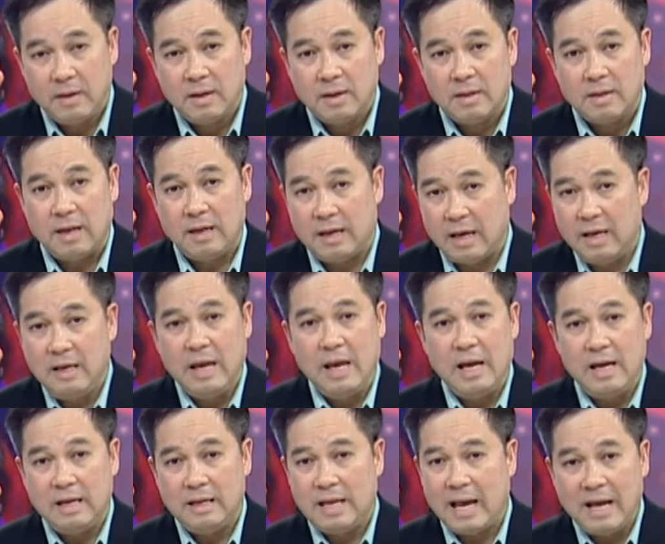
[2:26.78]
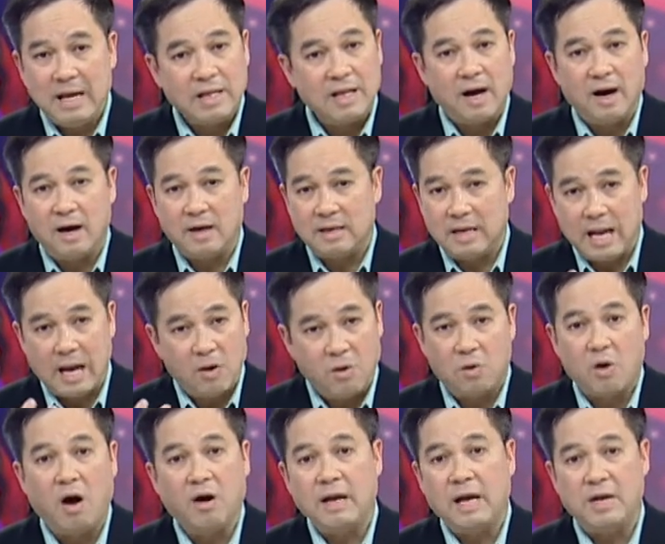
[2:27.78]
thì dĩ nhiên giấy tờ đều
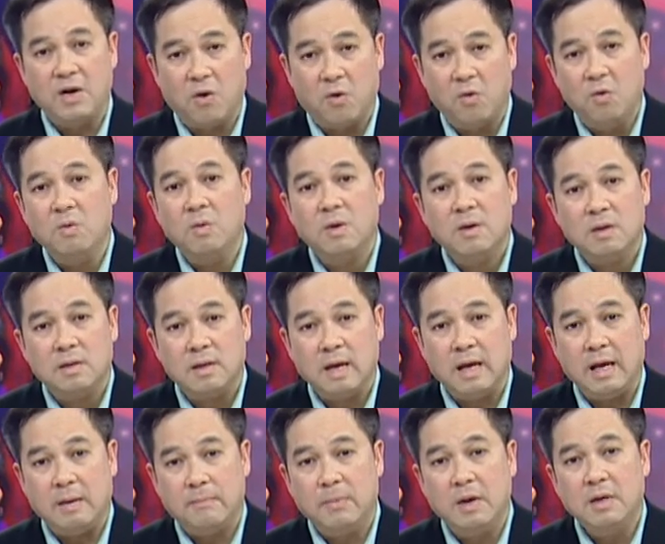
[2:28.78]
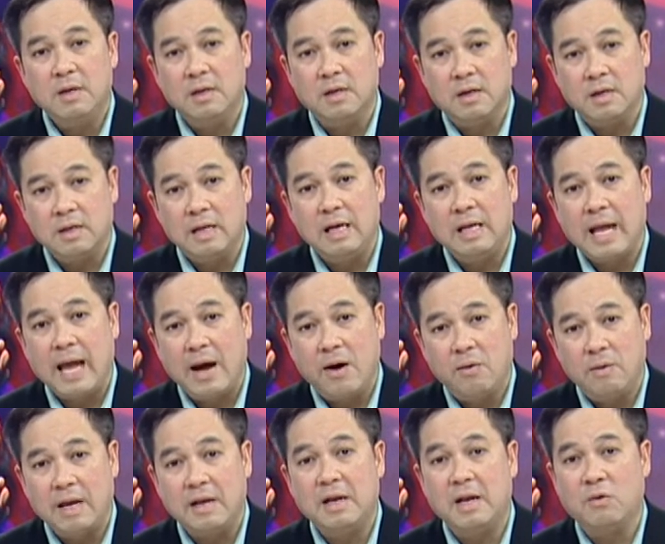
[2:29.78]
có đầy đủ thì mới được đi
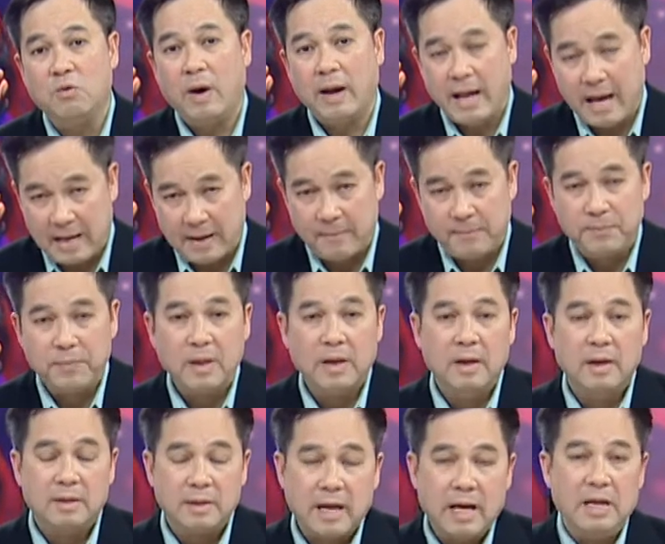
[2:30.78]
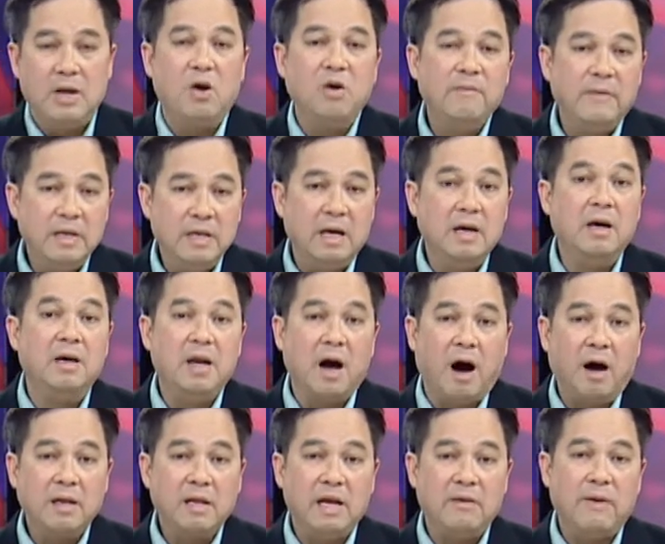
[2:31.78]
theo gia đình qua đây thì đối với những người
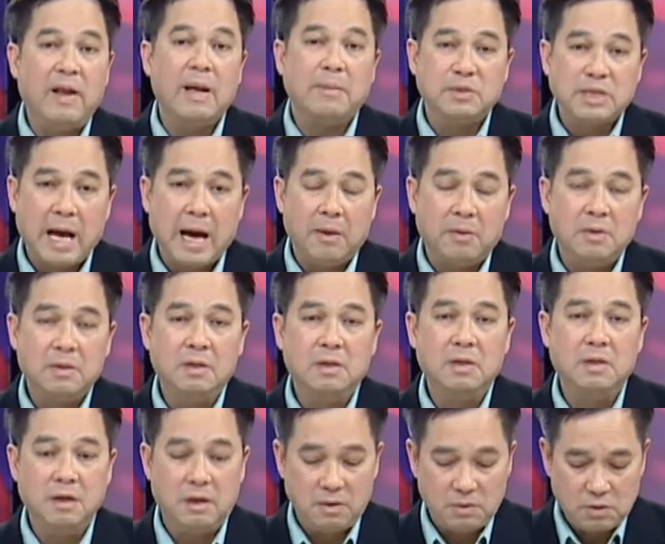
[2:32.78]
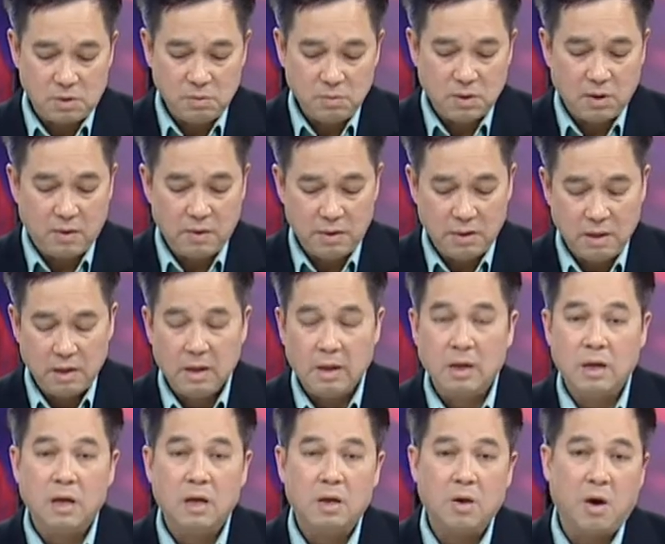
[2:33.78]
đó thì phải làm sao thưa chúng tôi
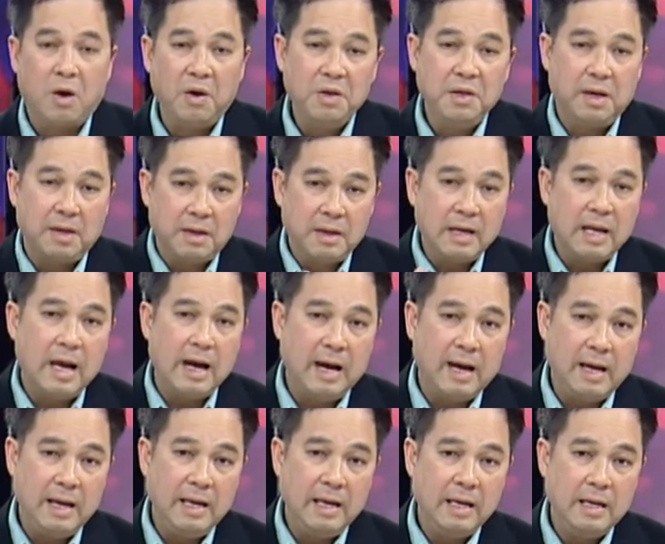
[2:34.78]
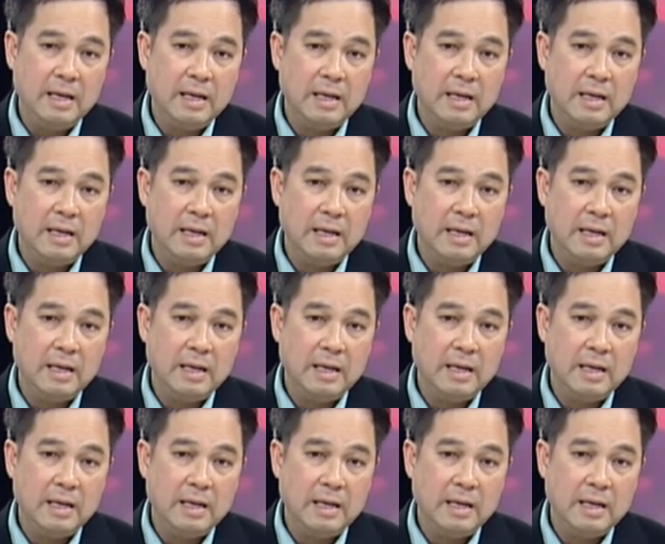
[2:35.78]
có những cái